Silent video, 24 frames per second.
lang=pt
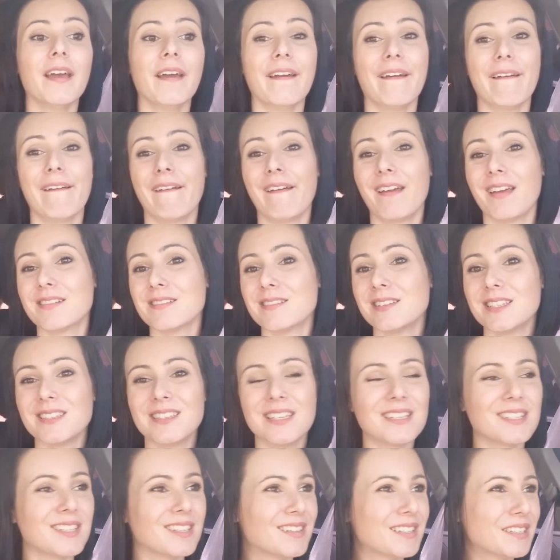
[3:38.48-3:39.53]
É,
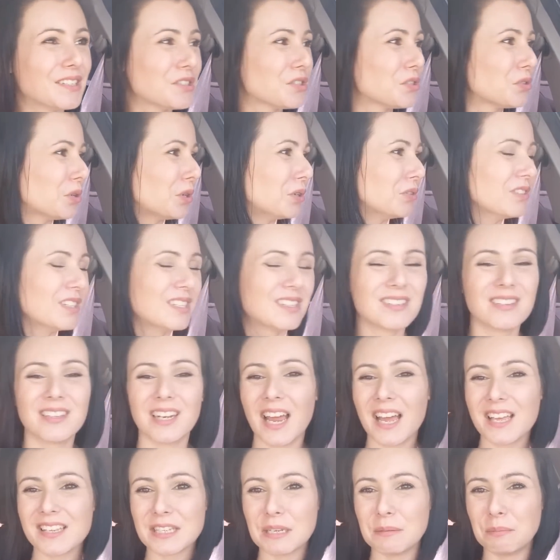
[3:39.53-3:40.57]
desse transtorno
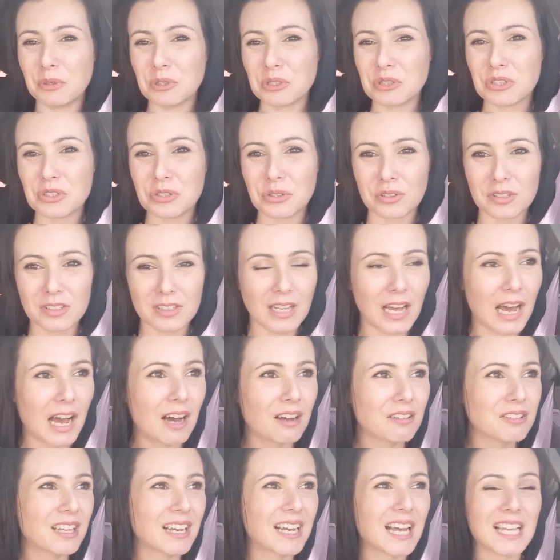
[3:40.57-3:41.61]
estresse
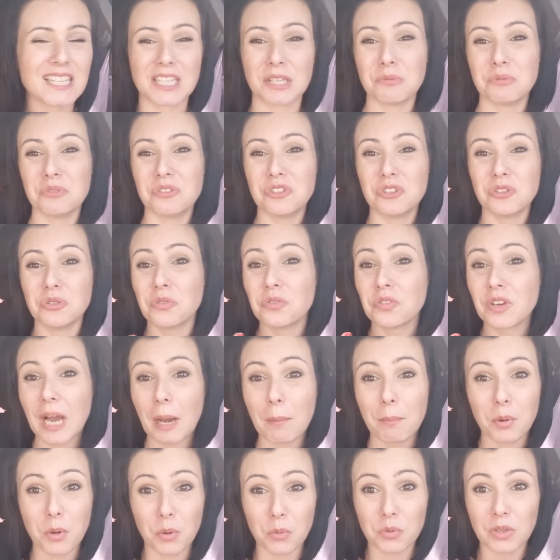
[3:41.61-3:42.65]
emocional da casa de não
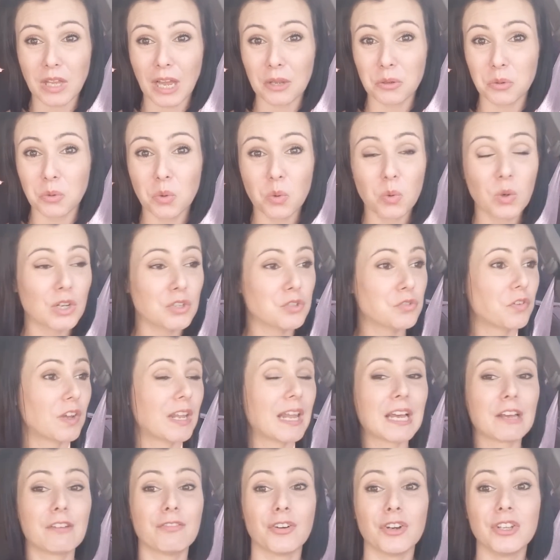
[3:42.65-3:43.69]
ficar pronta nunca, de
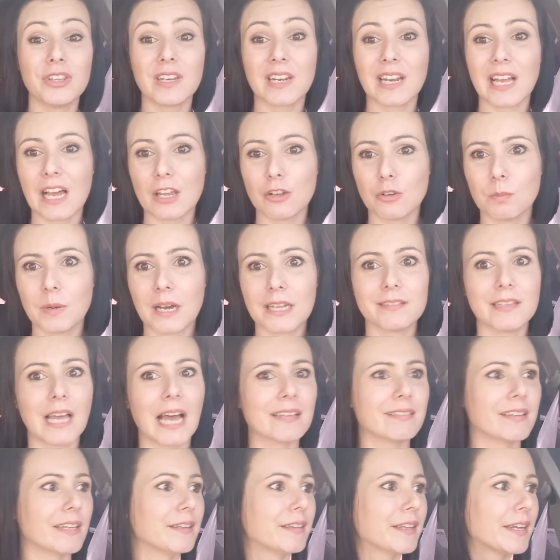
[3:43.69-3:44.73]
falar que vou entregar numa
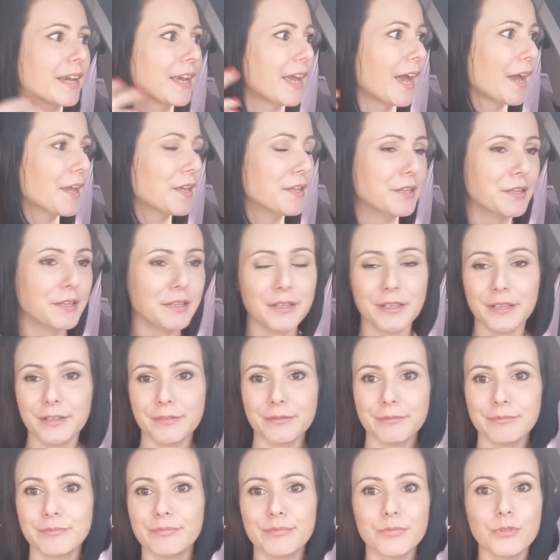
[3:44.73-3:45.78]
data, entregar em,
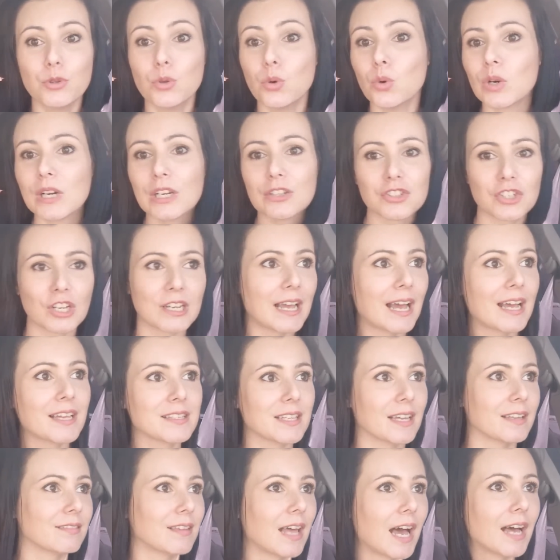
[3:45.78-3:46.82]
e nunca chegar
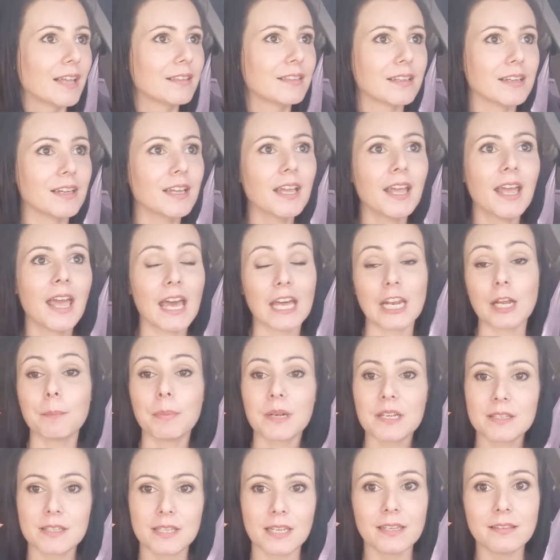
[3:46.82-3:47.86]
essa data, era
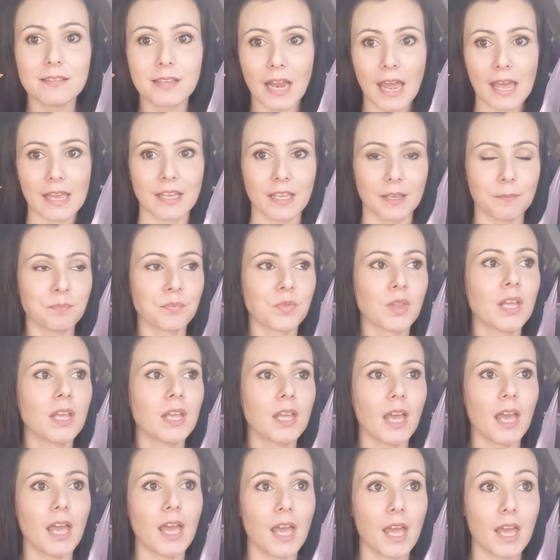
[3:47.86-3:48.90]
para ser entregue
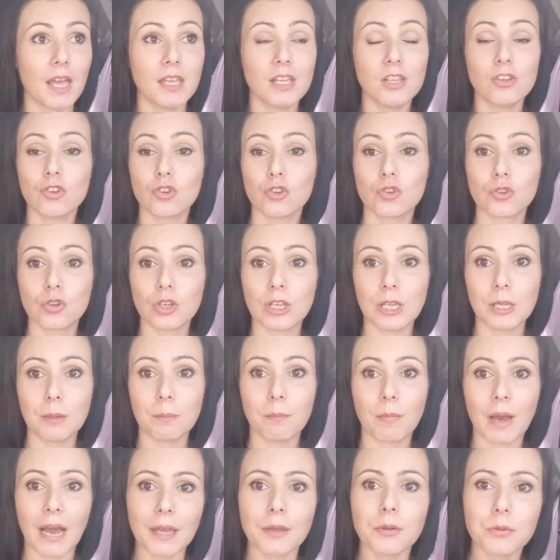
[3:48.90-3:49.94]
é, em,
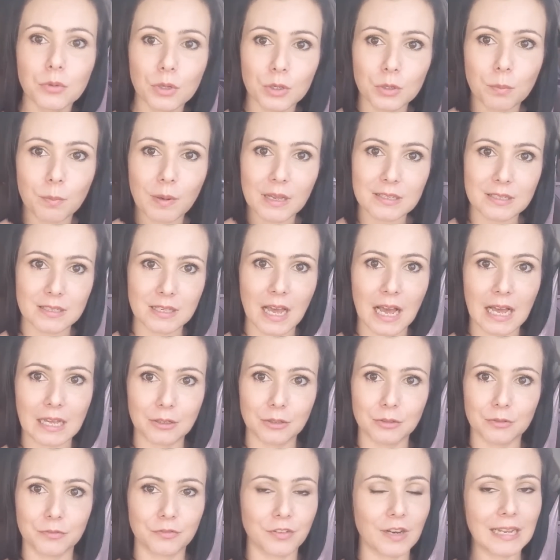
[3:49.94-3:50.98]
em, maio do ano
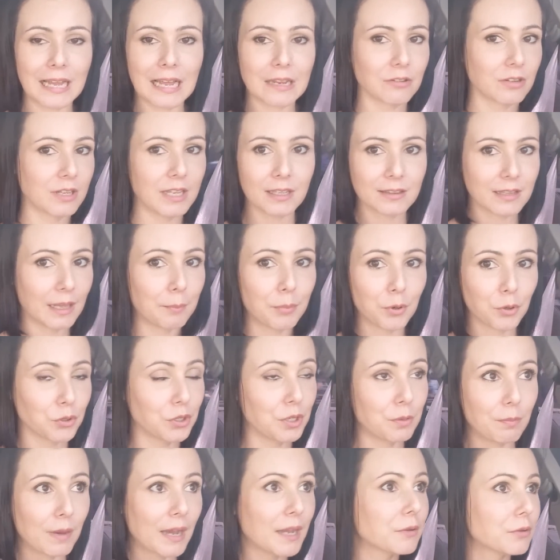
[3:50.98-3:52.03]
passado. Falaram que ia estar
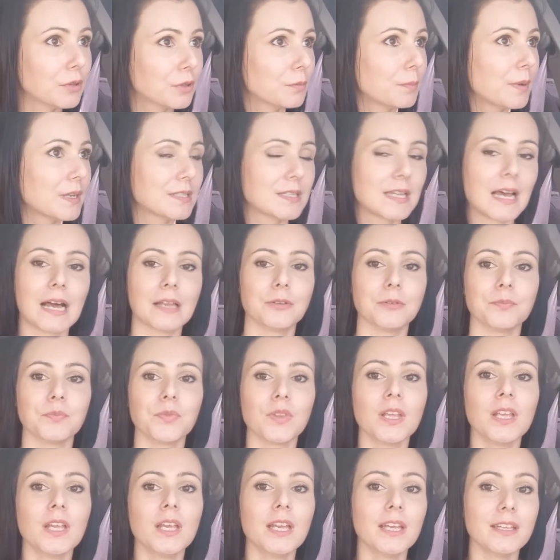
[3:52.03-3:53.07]
pronta em maio do ano passado.
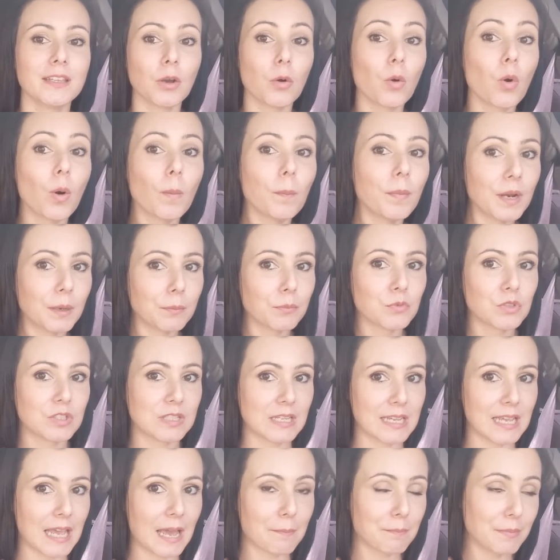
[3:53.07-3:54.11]
Então
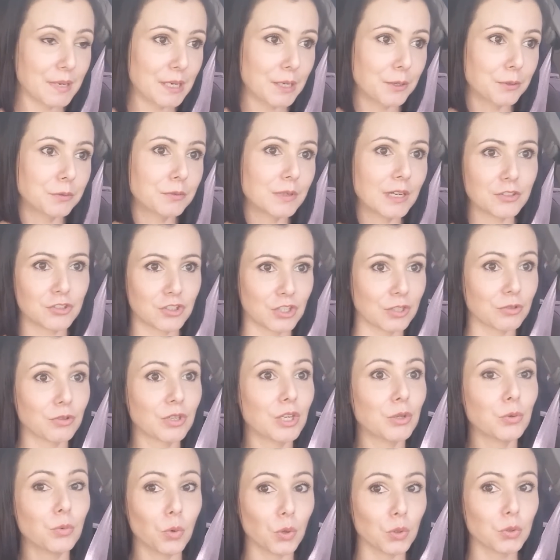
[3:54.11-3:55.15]
compramos em abril, achando
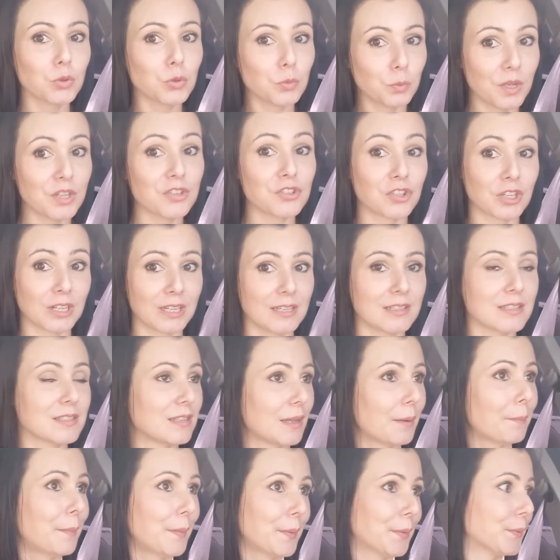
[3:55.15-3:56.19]
que no outro mês já ia
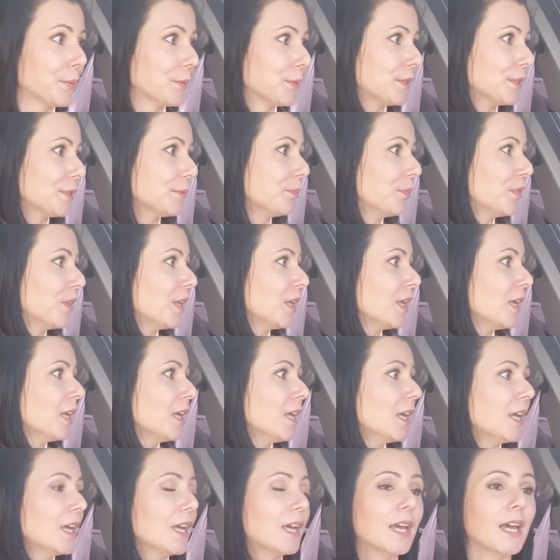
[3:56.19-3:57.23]
estar pronta.
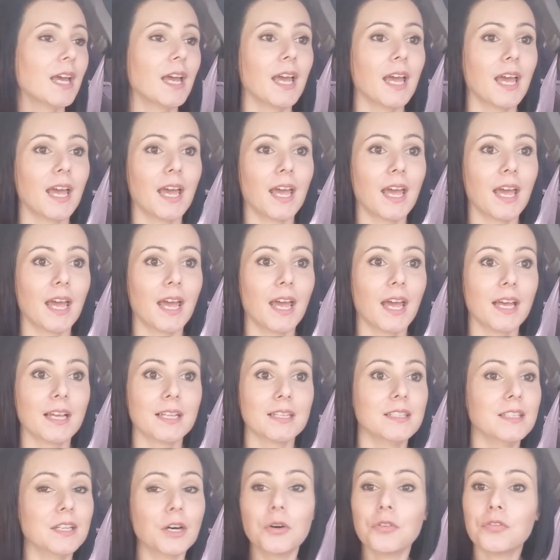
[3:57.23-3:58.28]

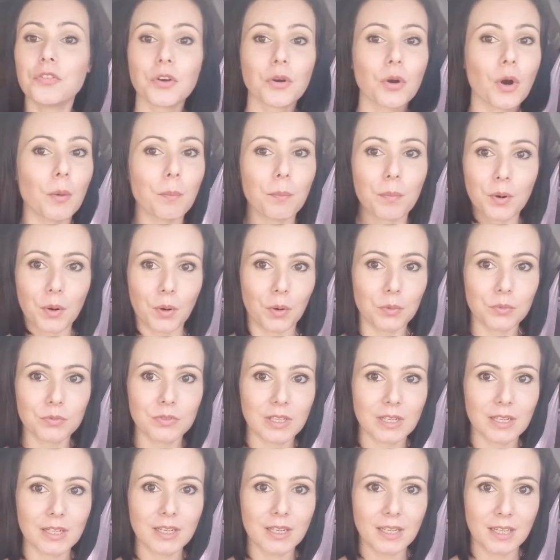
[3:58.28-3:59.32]
É, não ficou
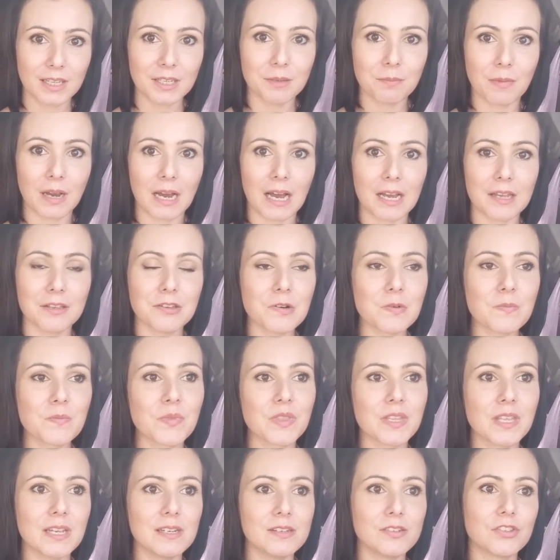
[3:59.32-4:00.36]
pronta em maio
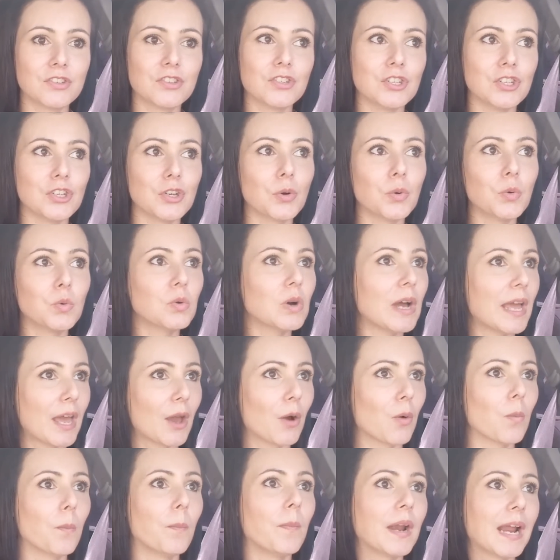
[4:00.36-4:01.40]
e eles tinham
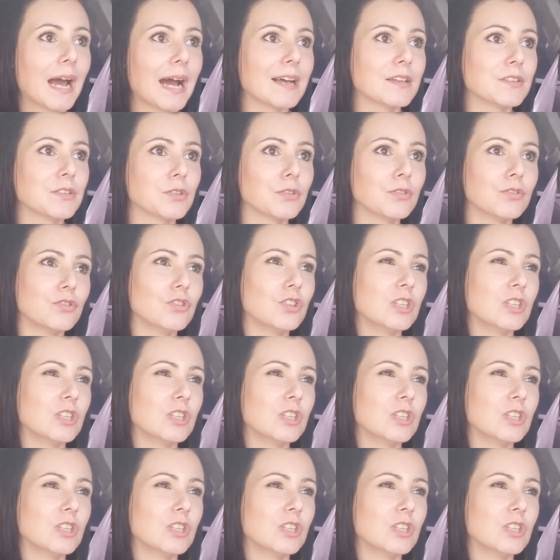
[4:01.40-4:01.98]
é, um prazo